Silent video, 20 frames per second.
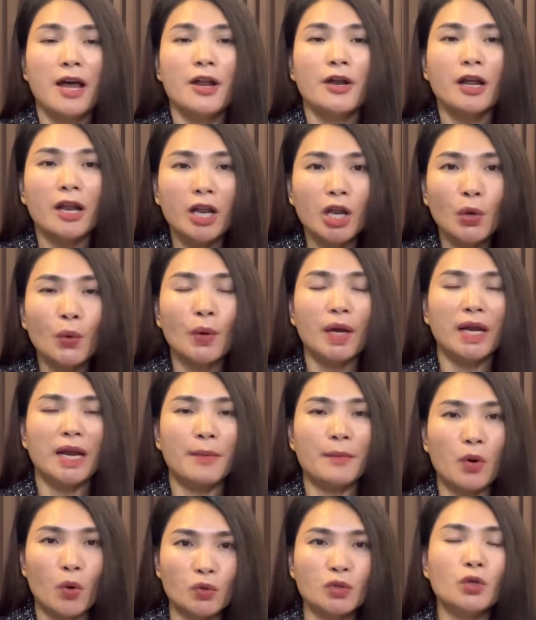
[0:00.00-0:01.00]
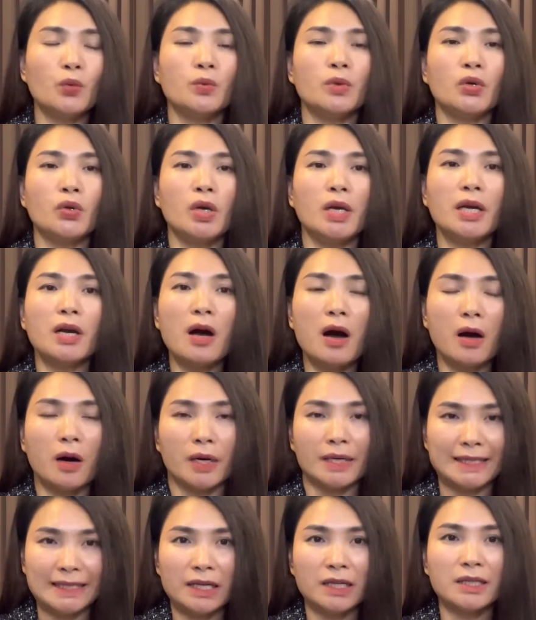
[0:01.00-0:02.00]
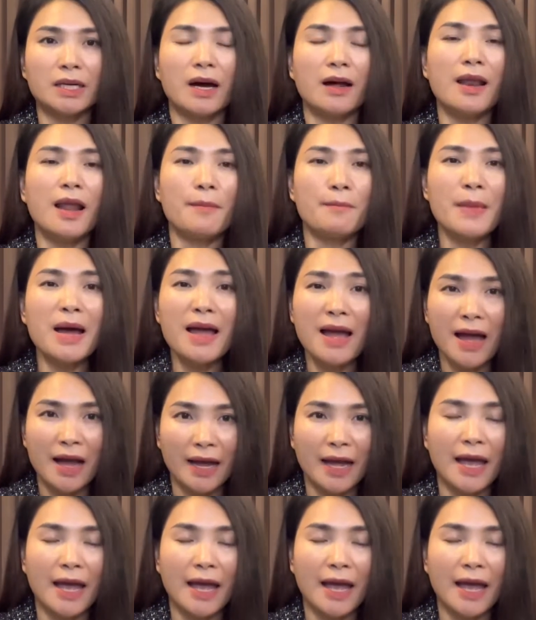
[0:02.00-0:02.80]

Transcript: Nên lưu ý là bổ sung cho Duyên có hoạt chất đó là bê hát